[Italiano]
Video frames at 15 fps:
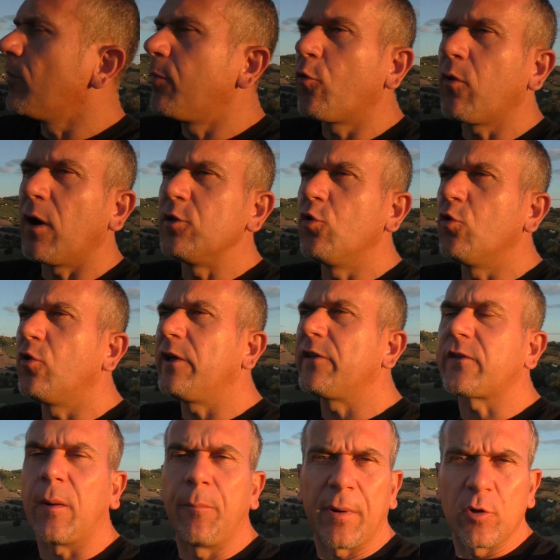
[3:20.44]
dopo quando è
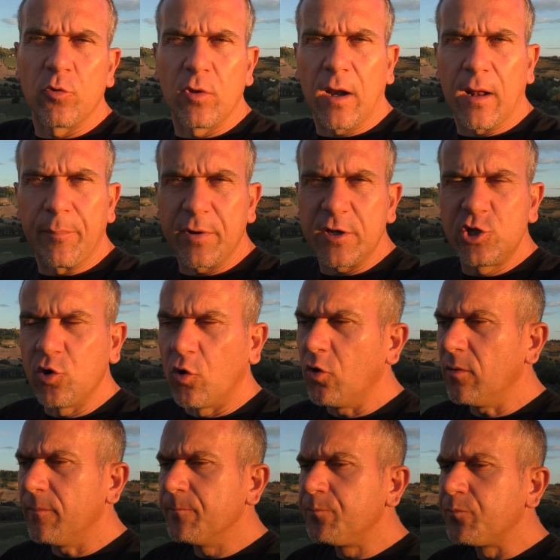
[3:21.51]
scappato dalla
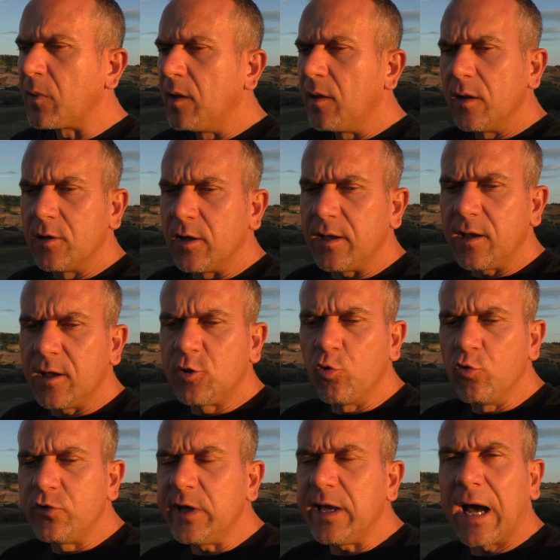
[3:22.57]
prigione eh,
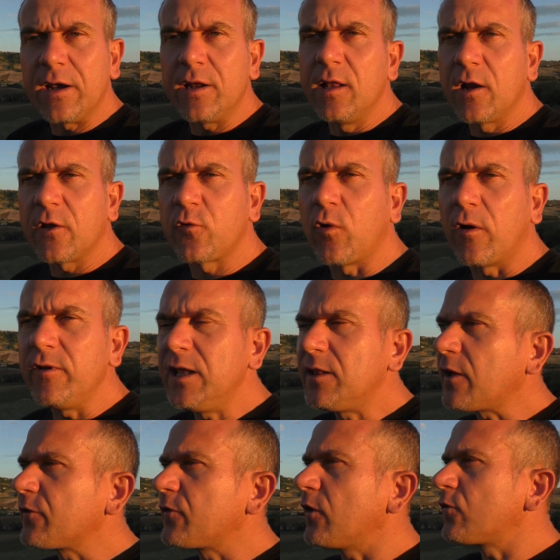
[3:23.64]
tutti gli anni della sua
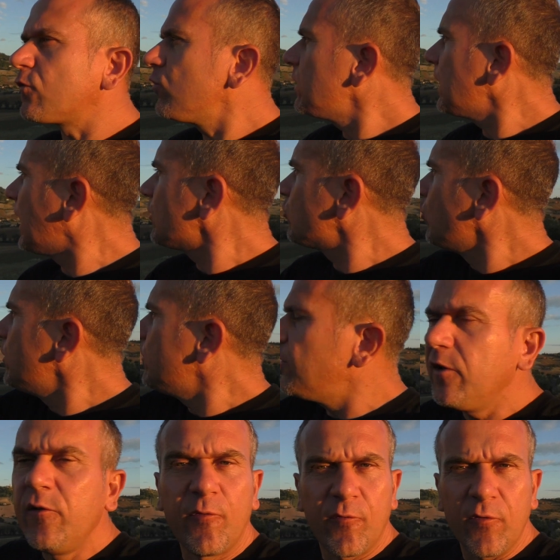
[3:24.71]
vita si è sognato il,
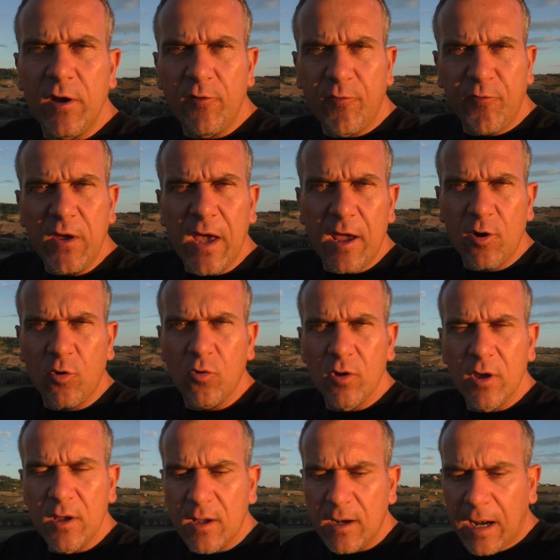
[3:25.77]
il, il, fieno,
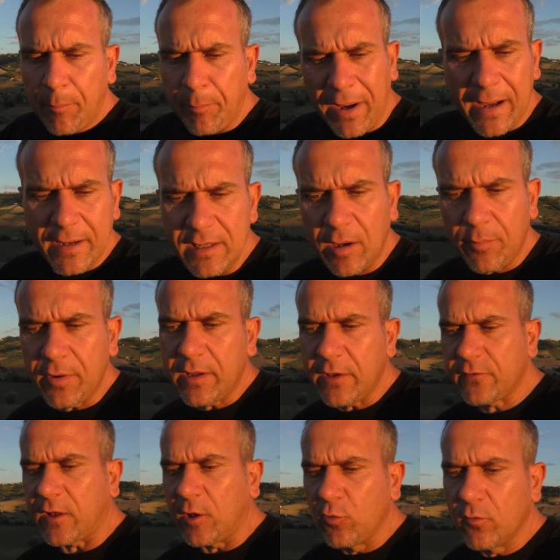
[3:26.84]
la paglia,
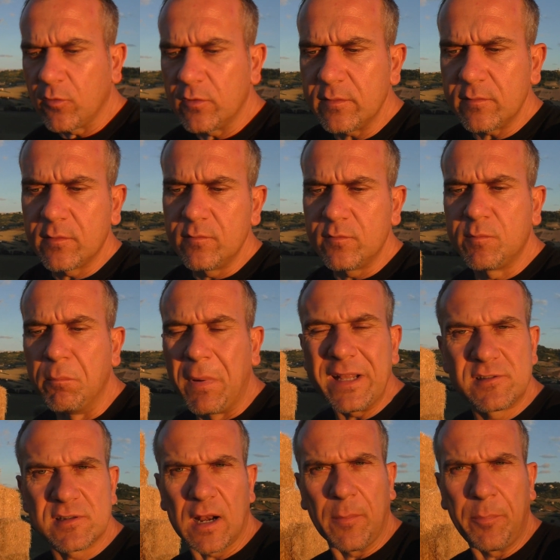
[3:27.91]
perché è stato
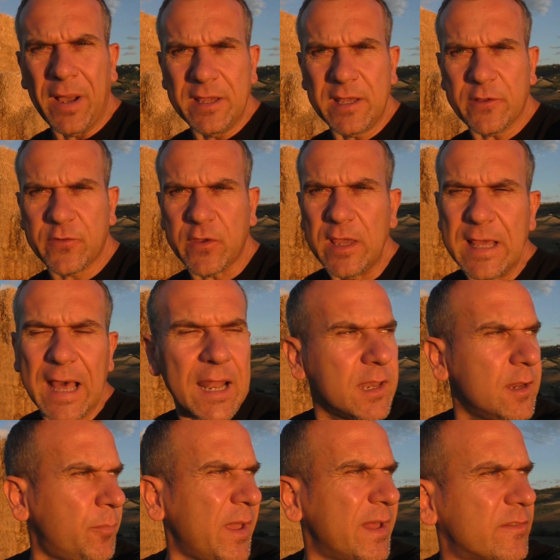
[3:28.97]
mezzo alla paglia a sei
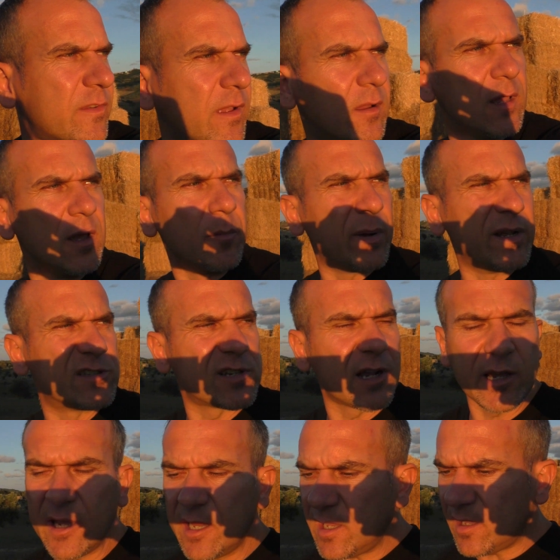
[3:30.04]
anni, pensa,
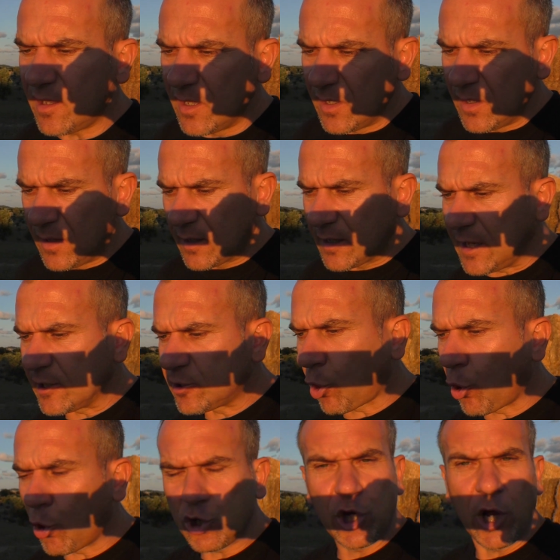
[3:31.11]
pensa che, che
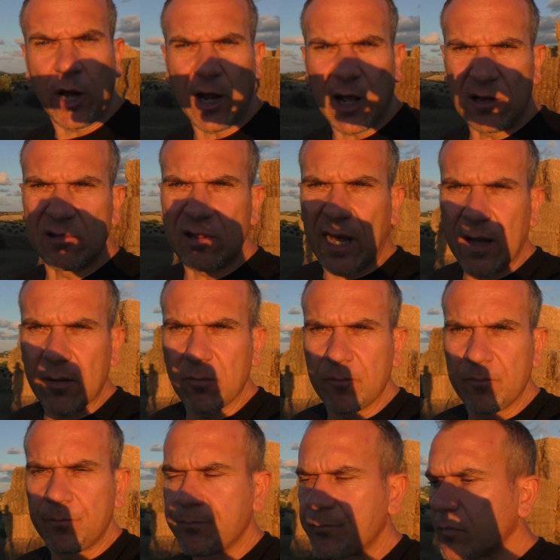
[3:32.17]
atroce
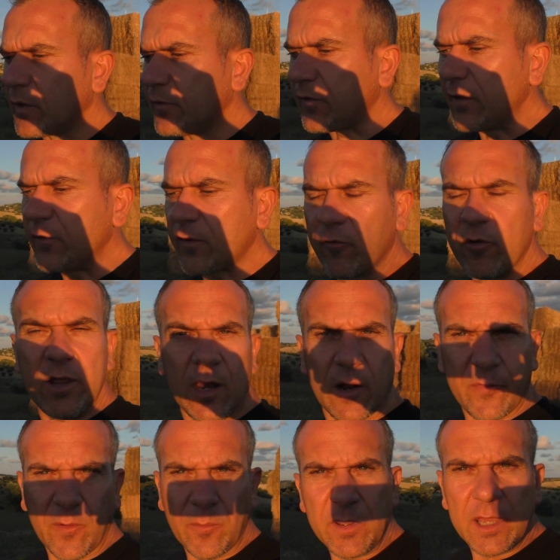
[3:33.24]
realtà senza vedere
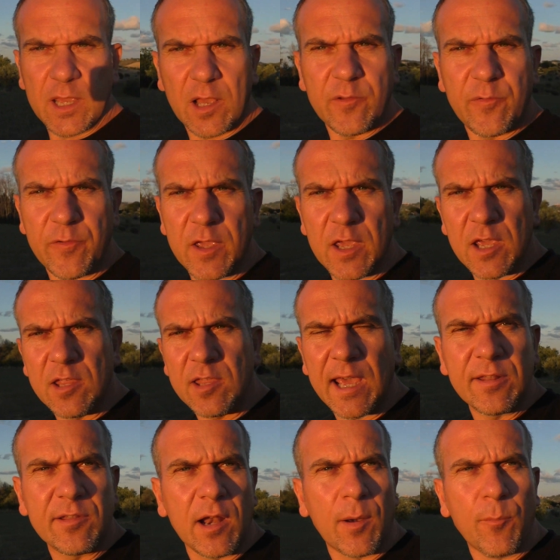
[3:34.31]
la famiglia, i figli,
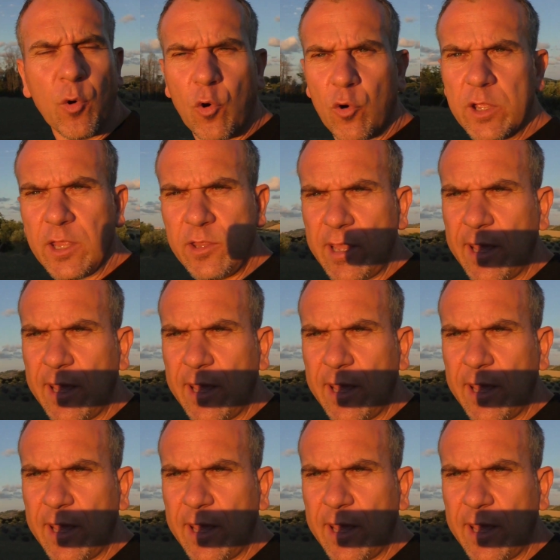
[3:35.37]
niente, la moglie,